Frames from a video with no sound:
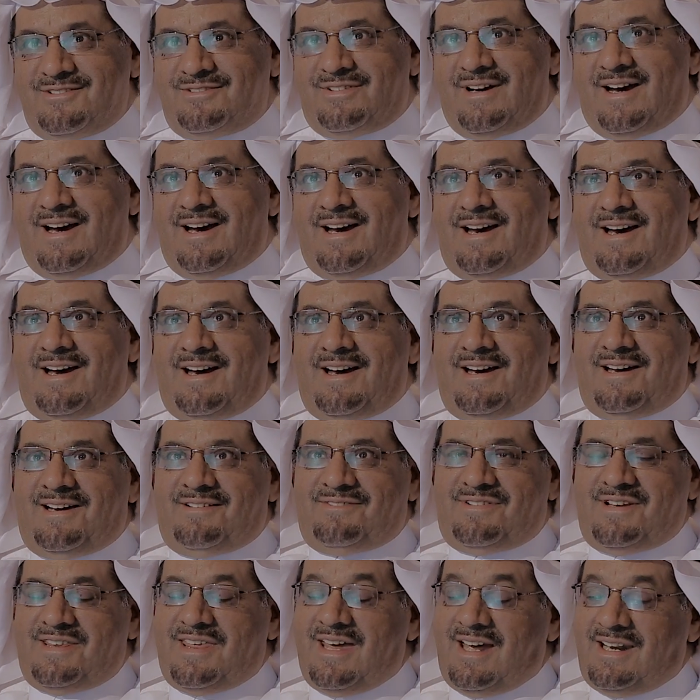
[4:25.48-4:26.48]

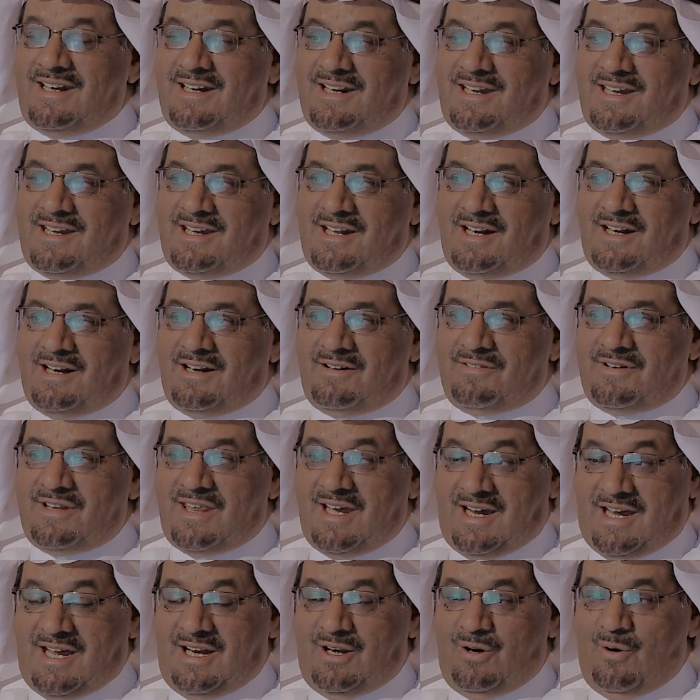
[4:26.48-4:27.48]
ففي ذلك
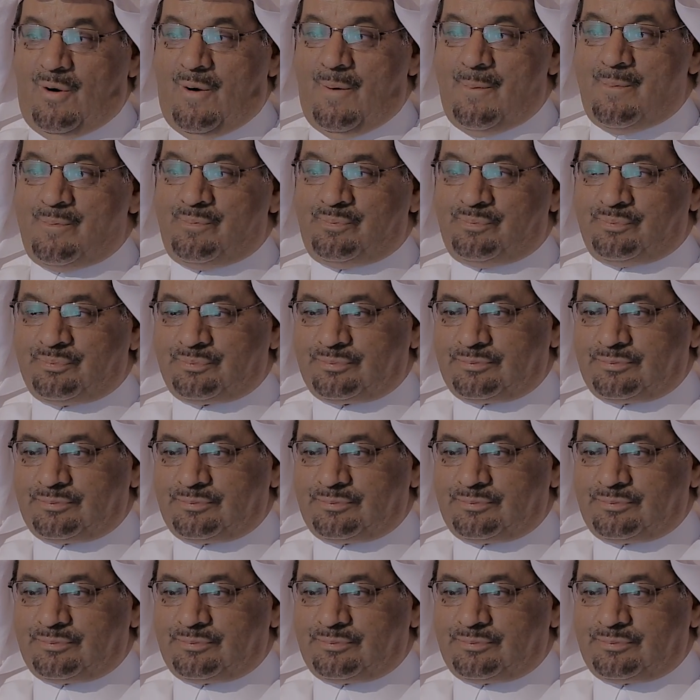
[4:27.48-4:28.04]
في ذاك اليوم